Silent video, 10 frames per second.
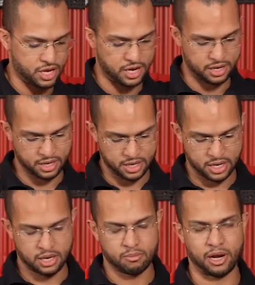dele,
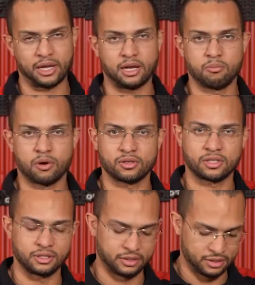para que ele possa,